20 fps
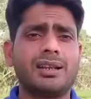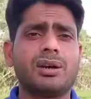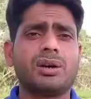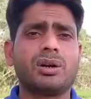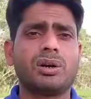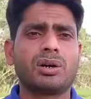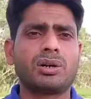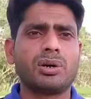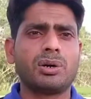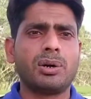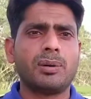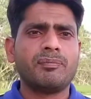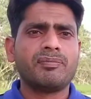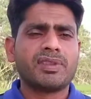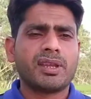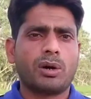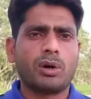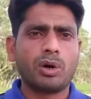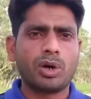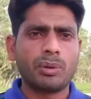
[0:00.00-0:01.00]
लोगों को
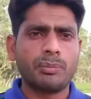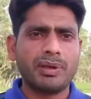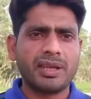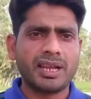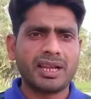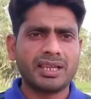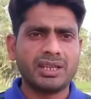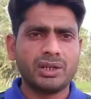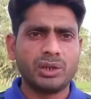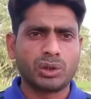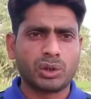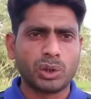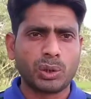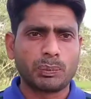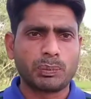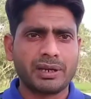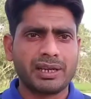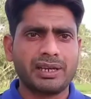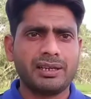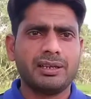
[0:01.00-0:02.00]
और मेरे
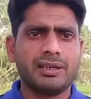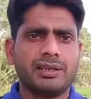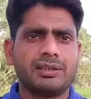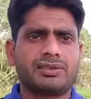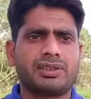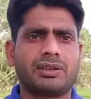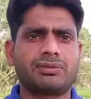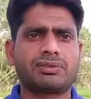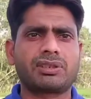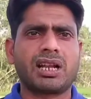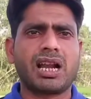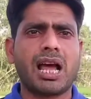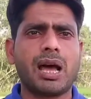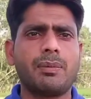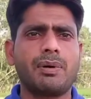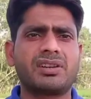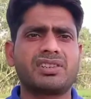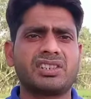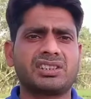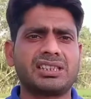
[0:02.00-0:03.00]
यूट्यूब के
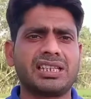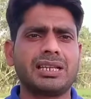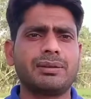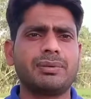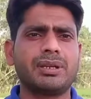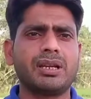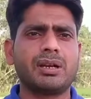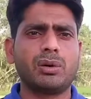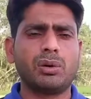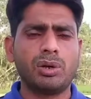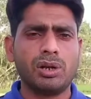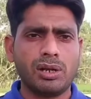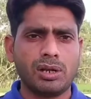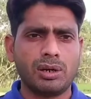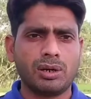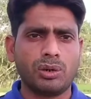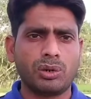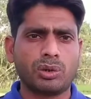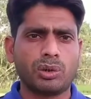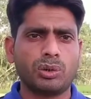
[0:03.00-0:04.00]
सब्सक्राइबर जितने भी हैं उन
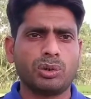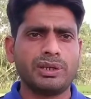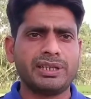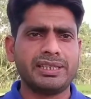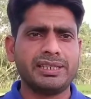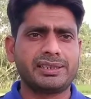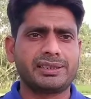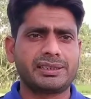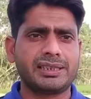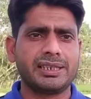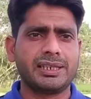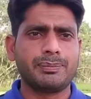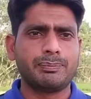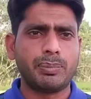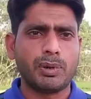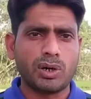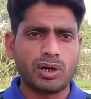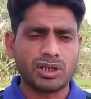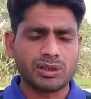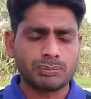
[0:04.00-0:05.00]
लोगों को ईद की
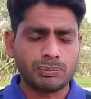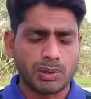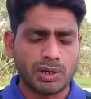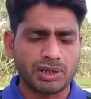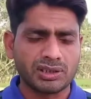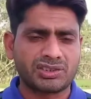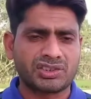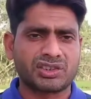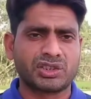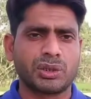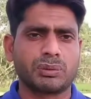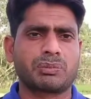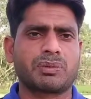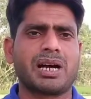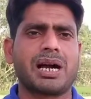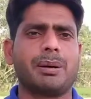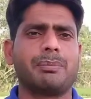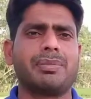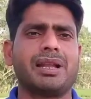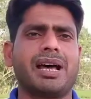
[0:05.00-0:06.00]
बहुत बहुत
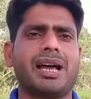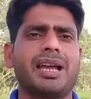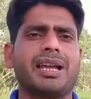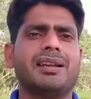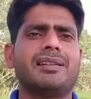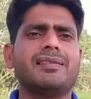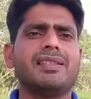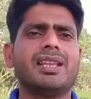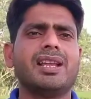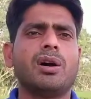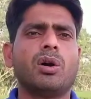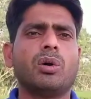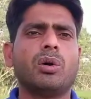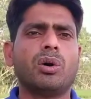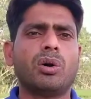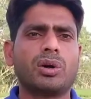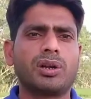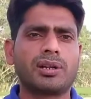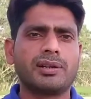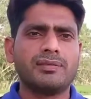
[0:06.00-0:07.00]
शुभकामनाएं
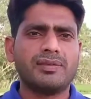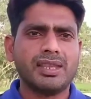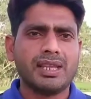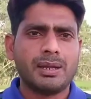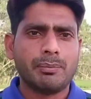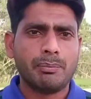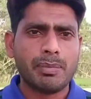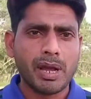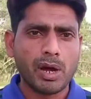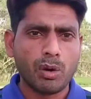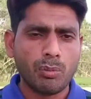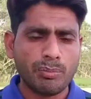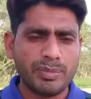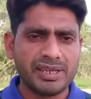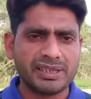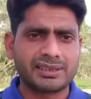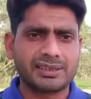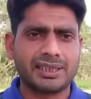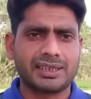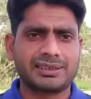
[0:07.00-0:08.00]
और मैं
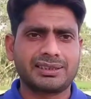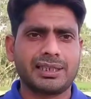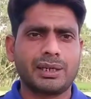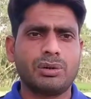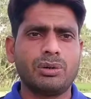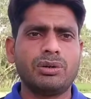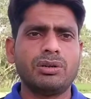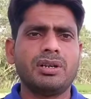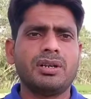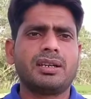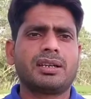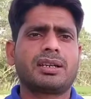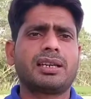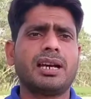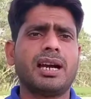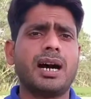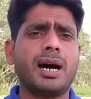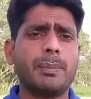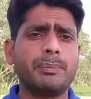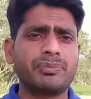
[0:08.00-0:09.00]
उम्मीद करता हूं कि
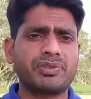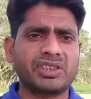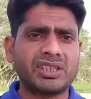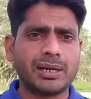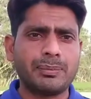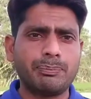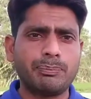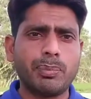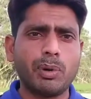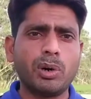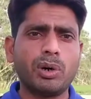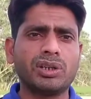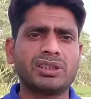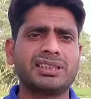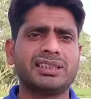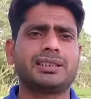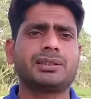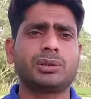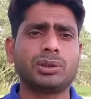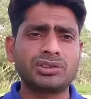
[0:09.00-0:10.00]
हम सब
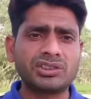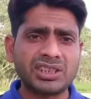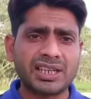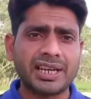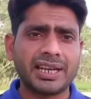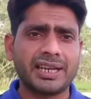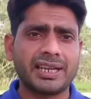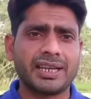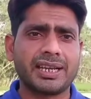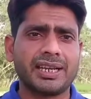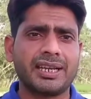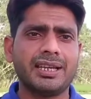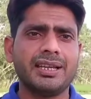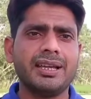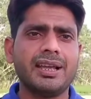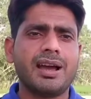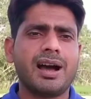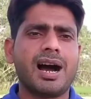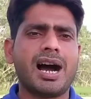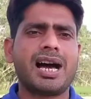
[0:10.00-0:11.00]
बहुत ही खुश रहेंगे
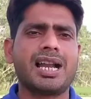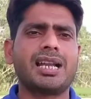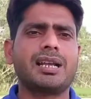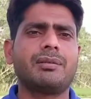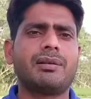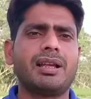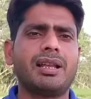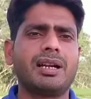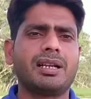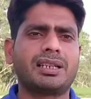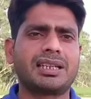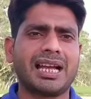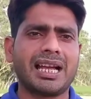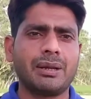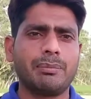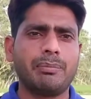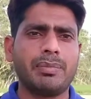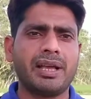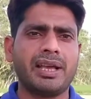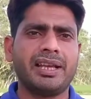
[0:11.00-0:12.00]
आने वाले
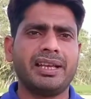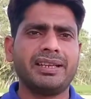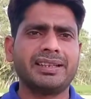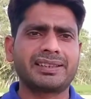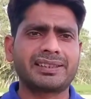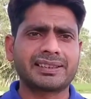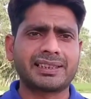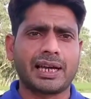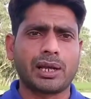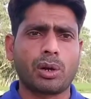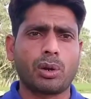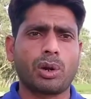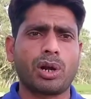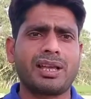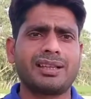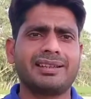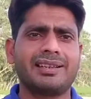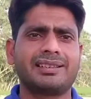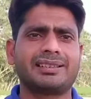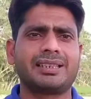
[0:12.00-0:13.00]
टाइम में इस
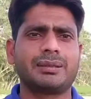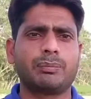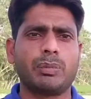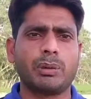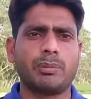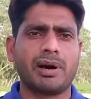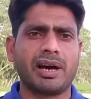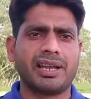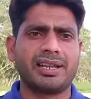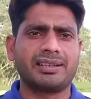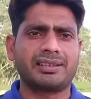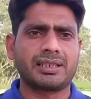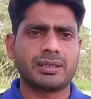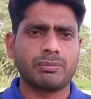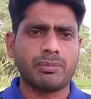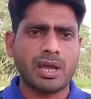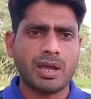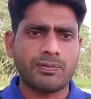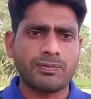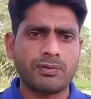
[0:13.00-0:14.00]
करोना जैसी बीमारी से
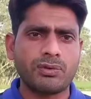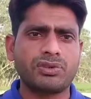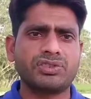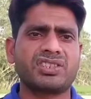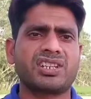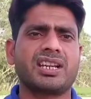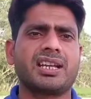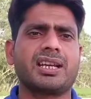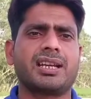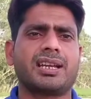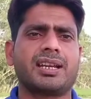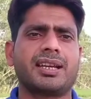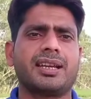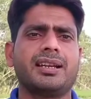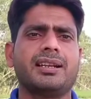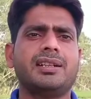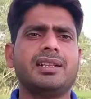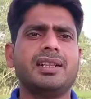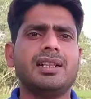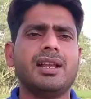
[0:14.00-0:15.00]
महफूज रहेंगे